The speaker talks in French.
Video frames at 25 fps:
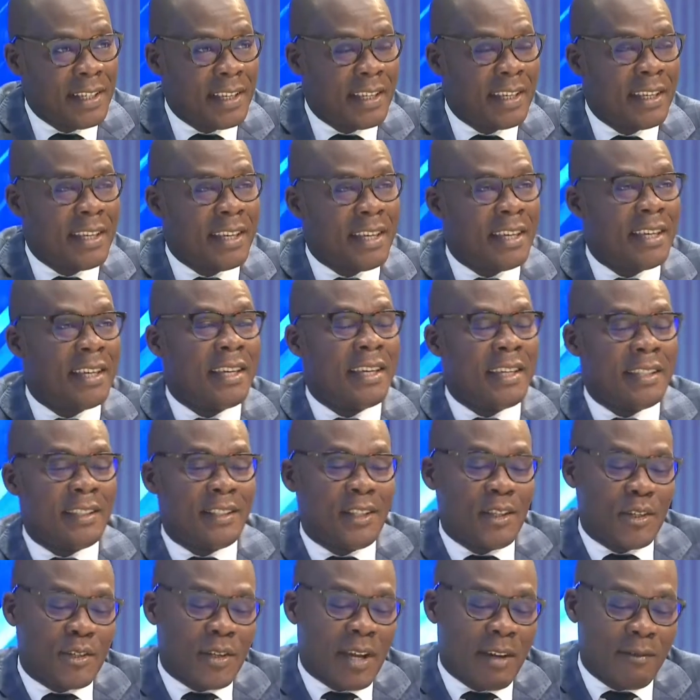Et,
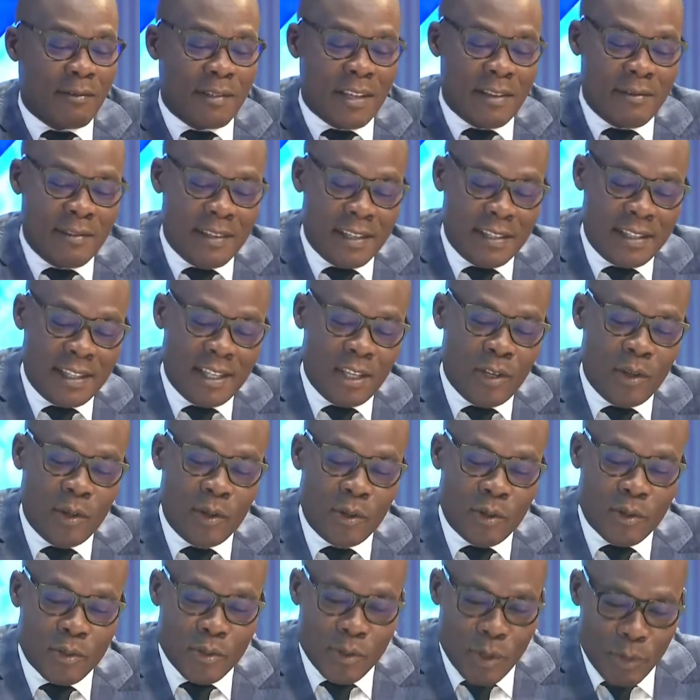déjà, vous aviez été
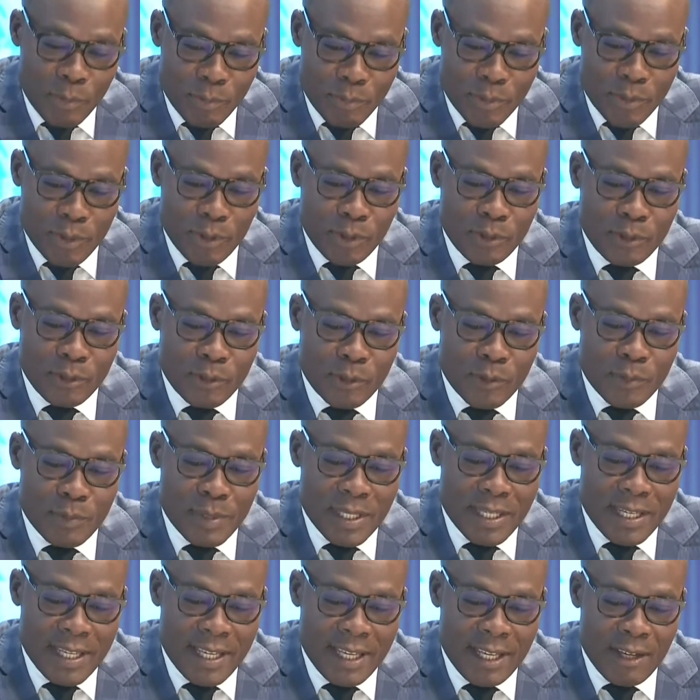championne du
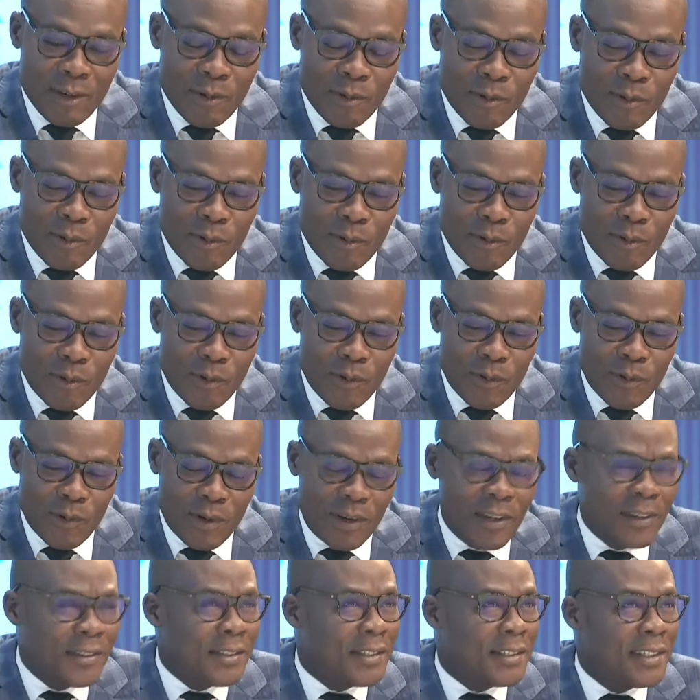Bénin au
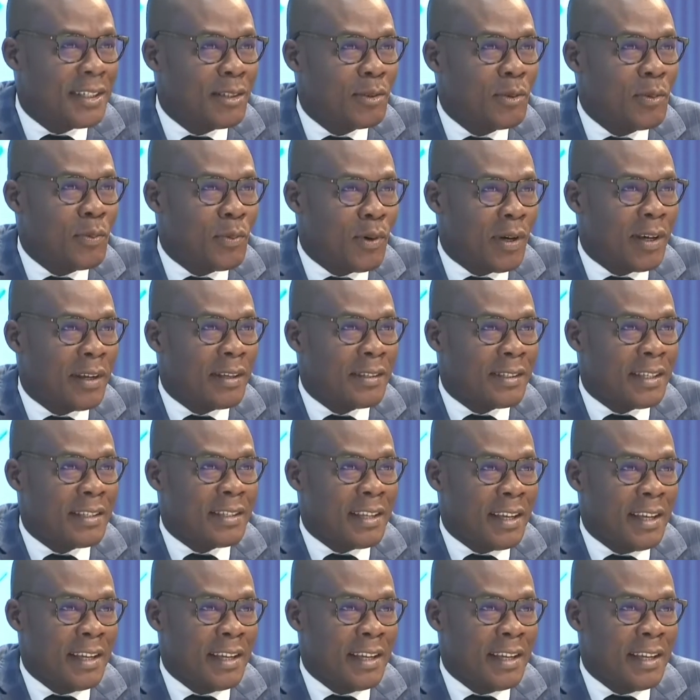lancer de poids, c'est ça